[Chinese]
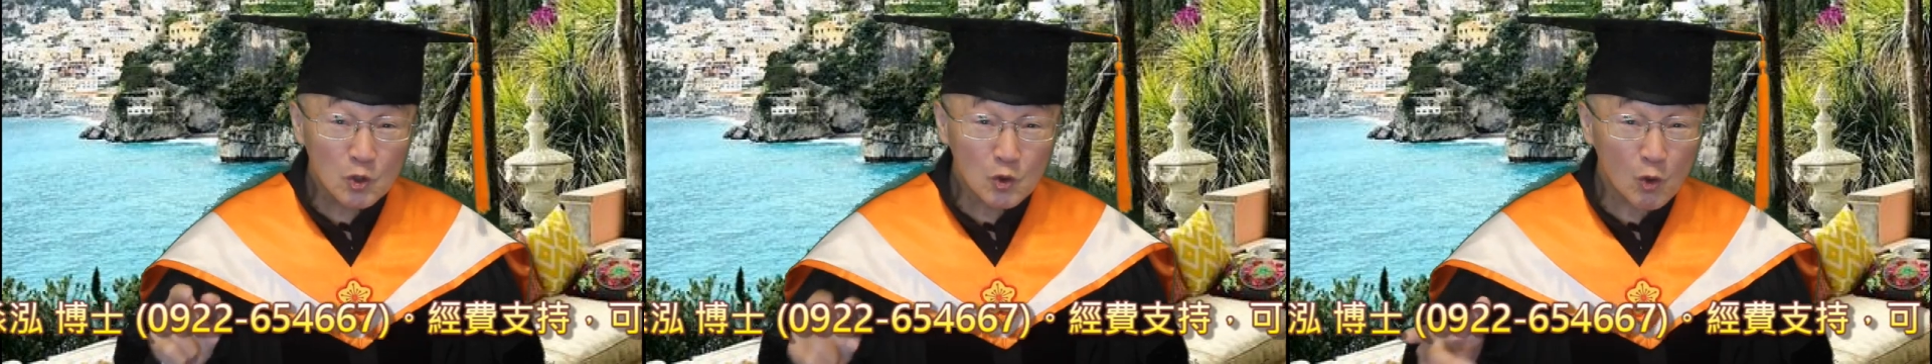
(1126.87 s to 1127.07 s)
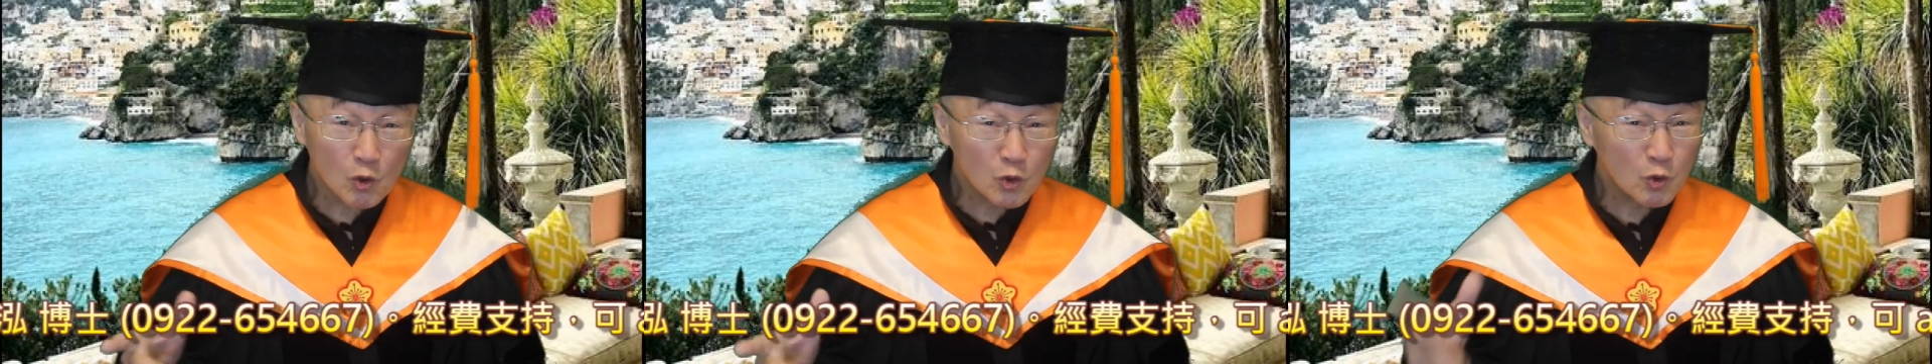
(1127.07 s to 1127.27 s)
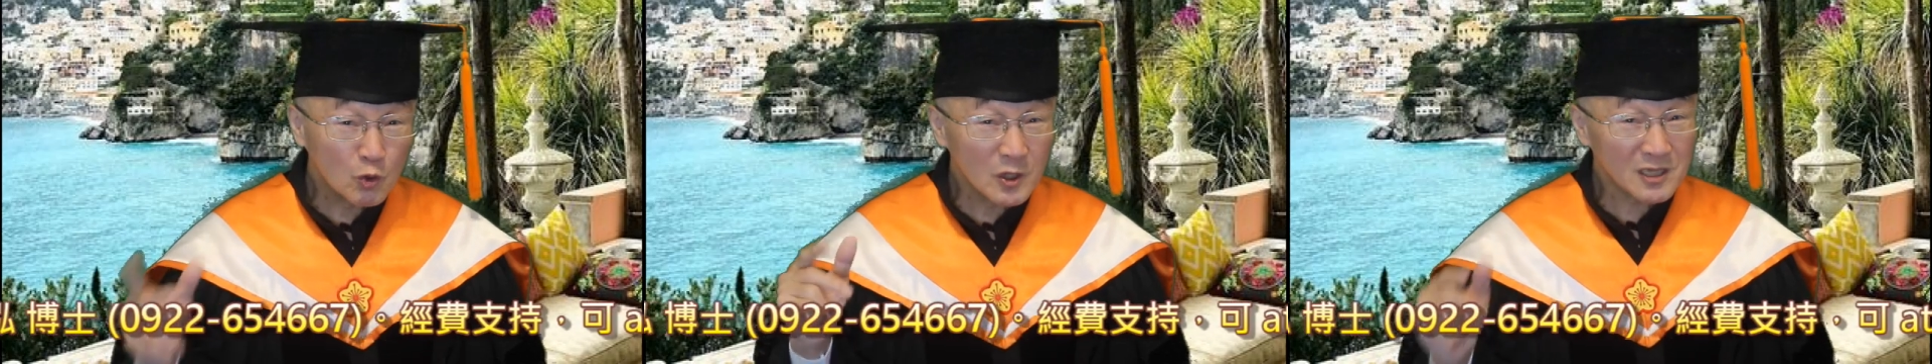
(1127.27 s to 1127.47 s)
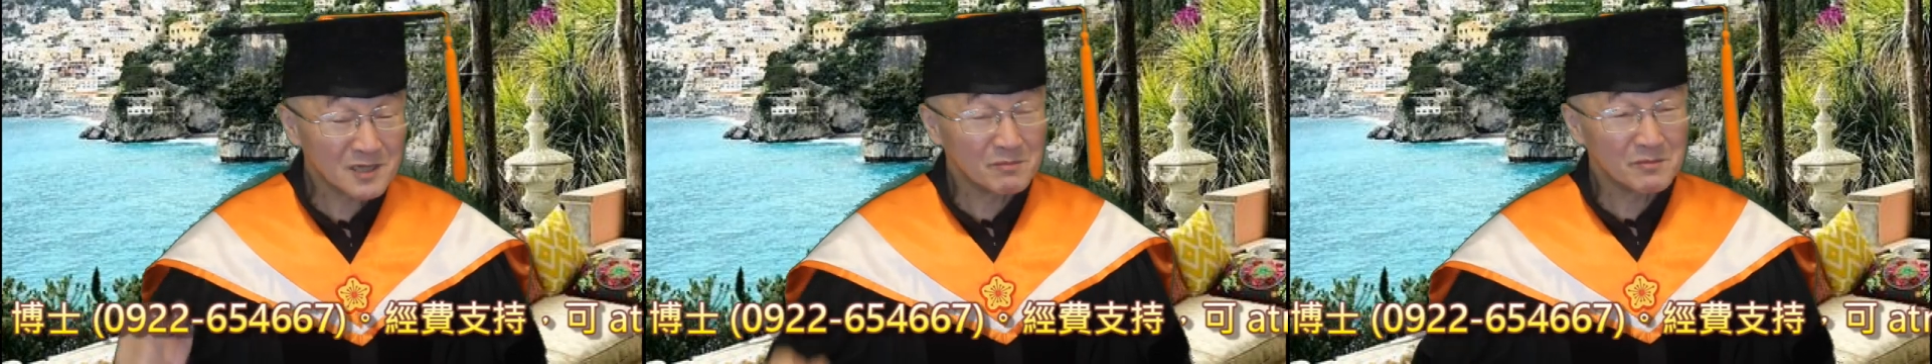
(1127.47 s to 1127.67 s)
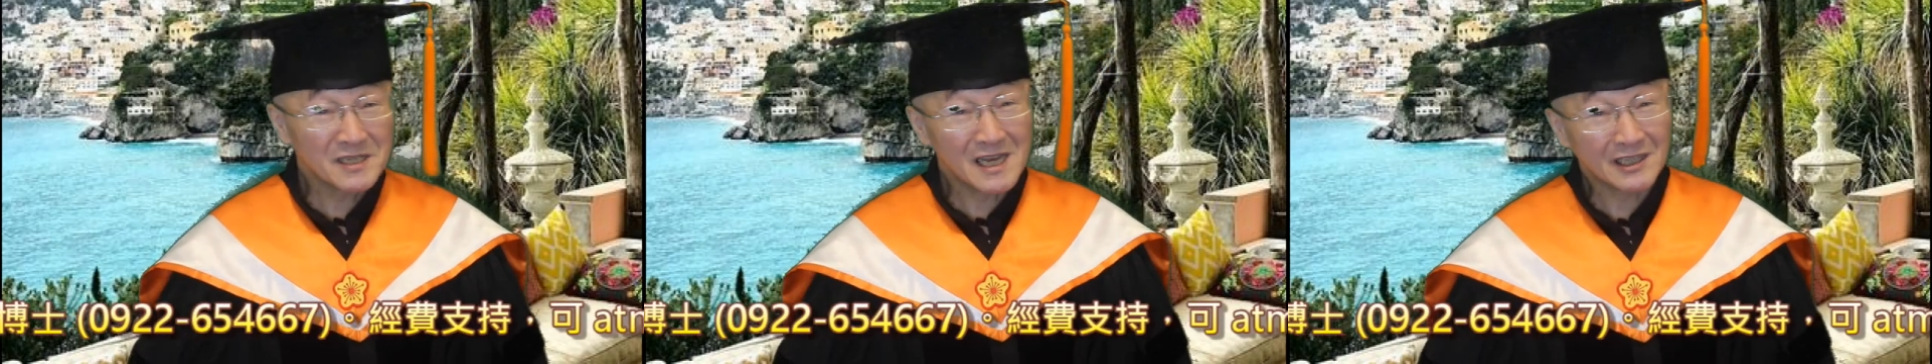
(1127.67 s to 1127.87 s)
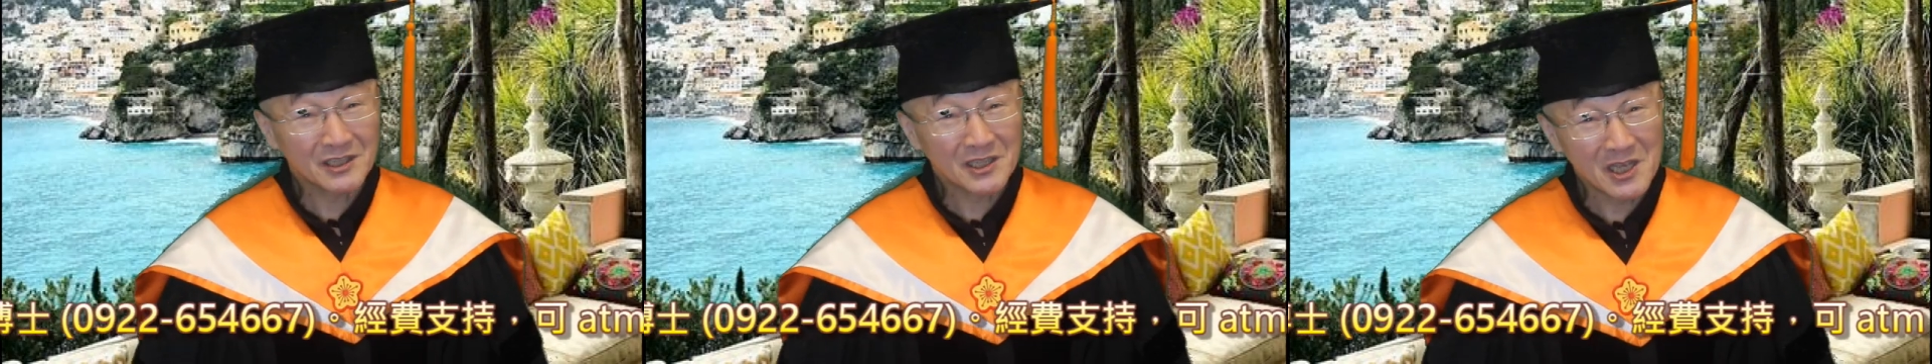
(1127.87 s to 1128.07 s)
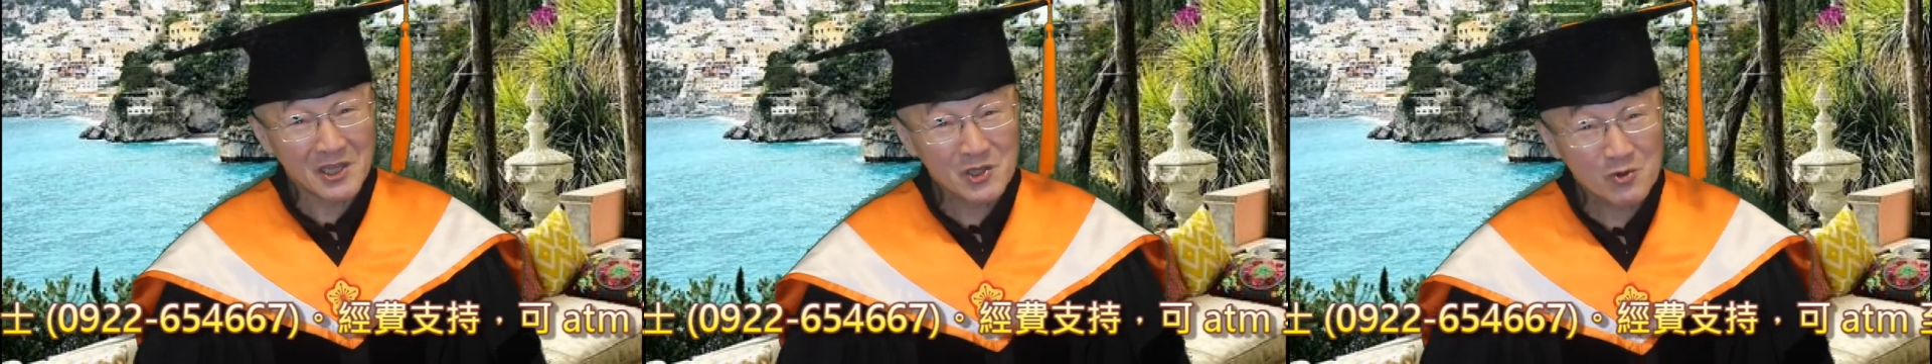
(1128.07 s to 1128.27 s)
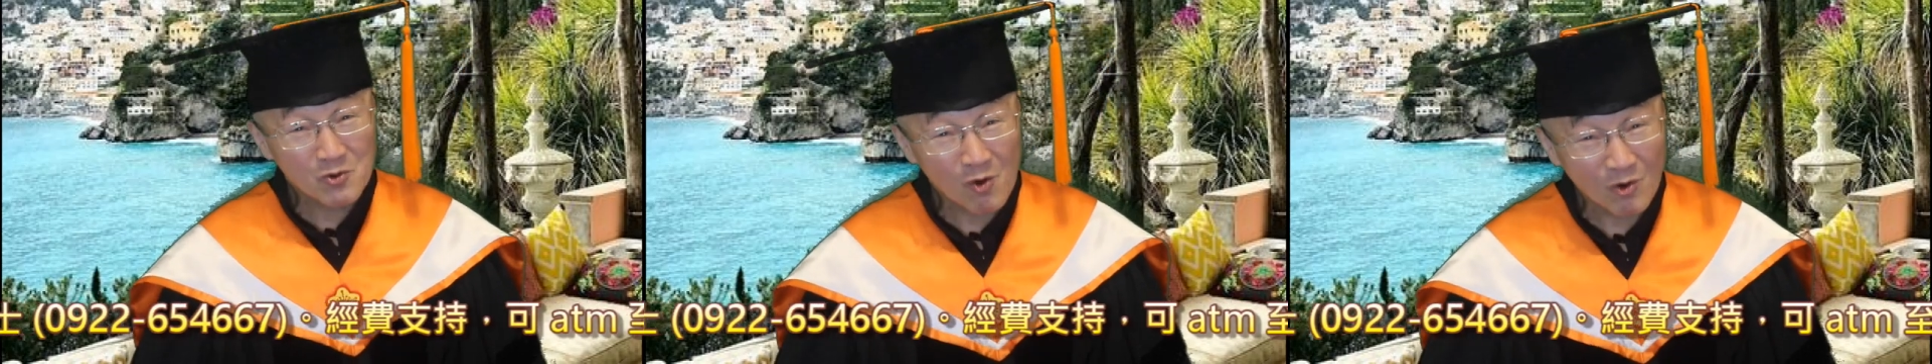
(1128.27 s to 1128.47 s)
做出了什么样的
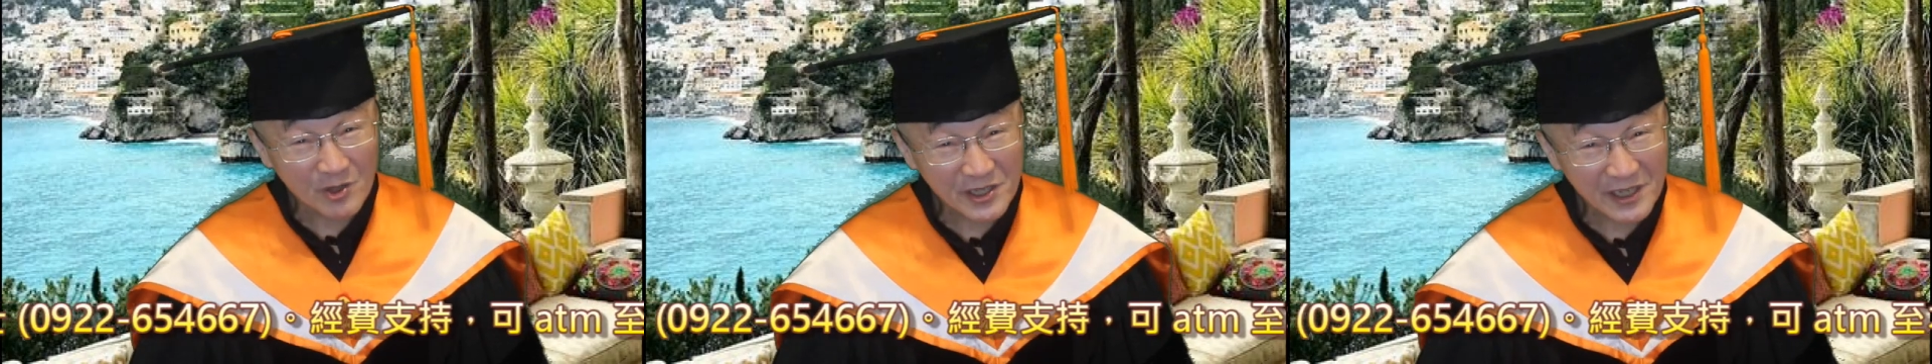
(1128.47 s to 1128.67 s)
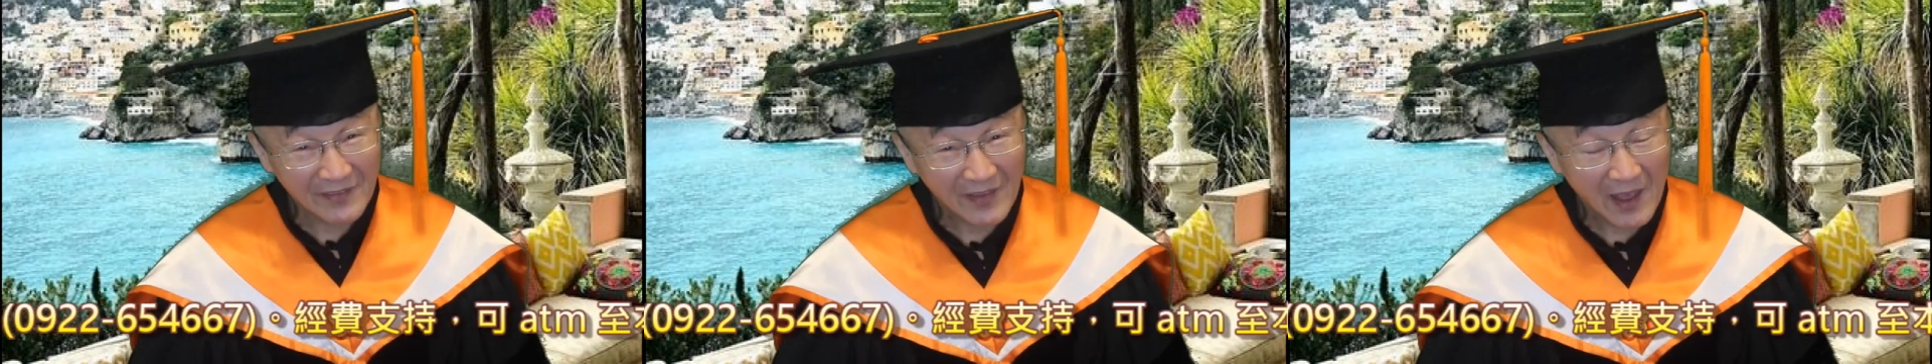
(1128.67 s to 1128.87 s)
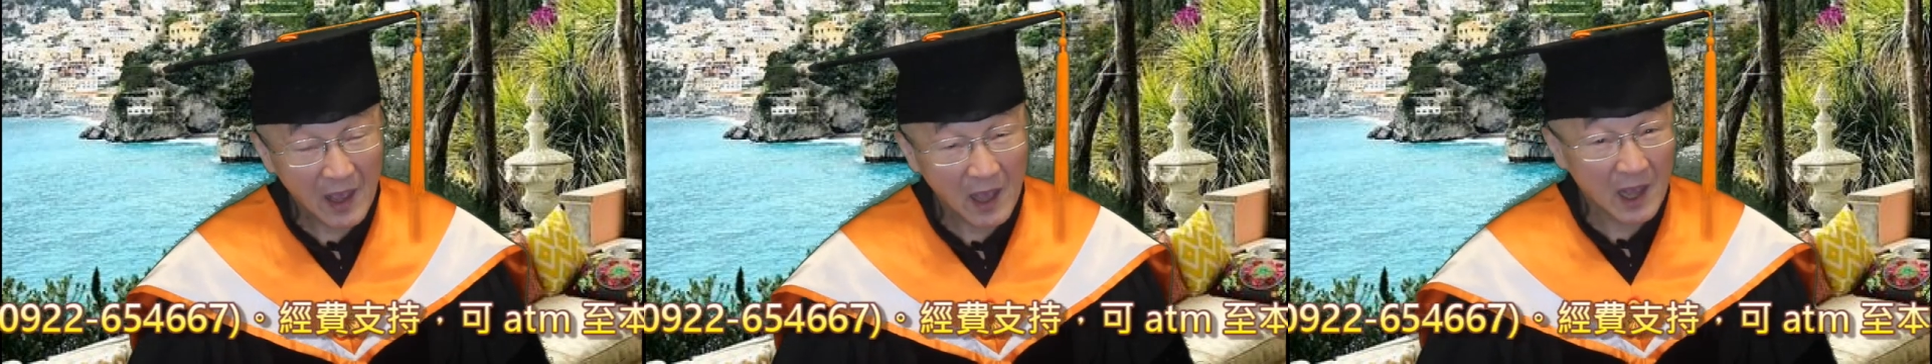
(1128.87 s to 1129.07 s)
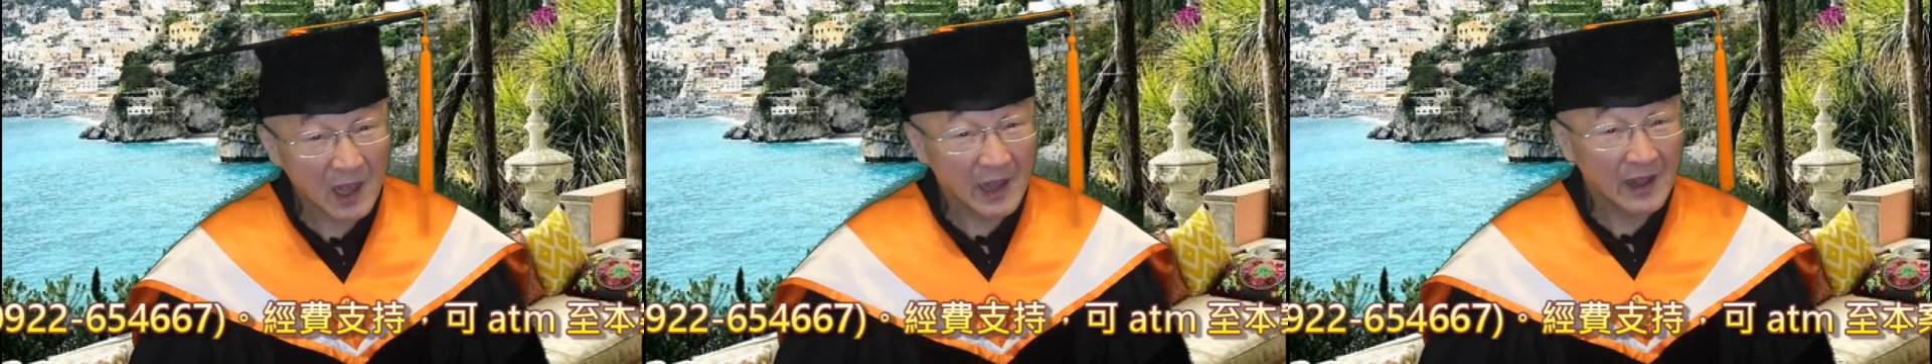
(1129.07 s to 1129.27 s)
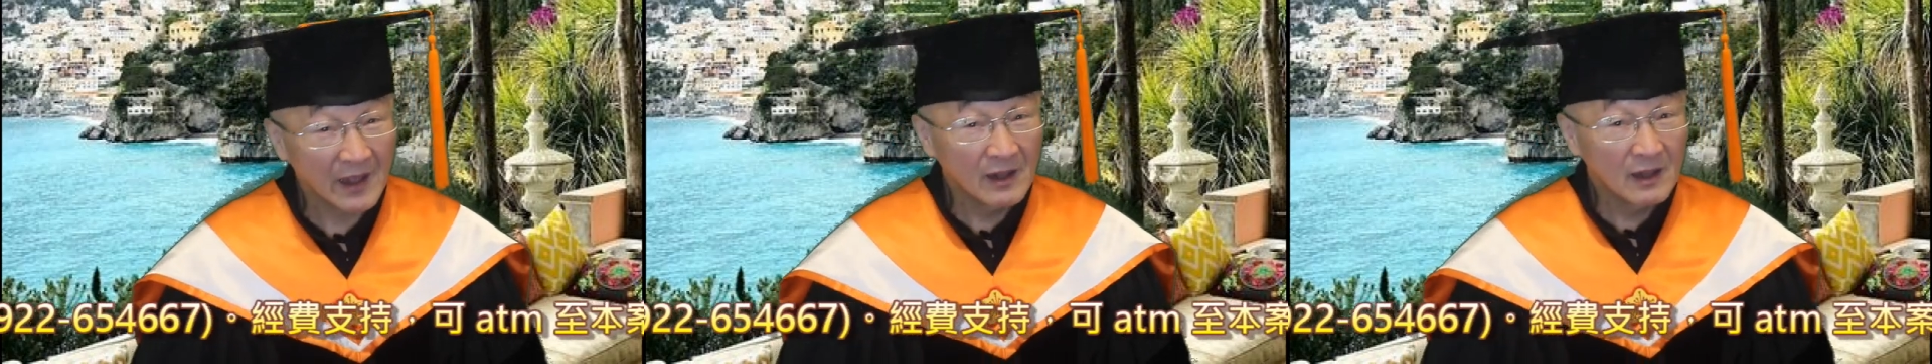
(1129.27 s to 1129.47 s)
研究贡献？嘿嘿，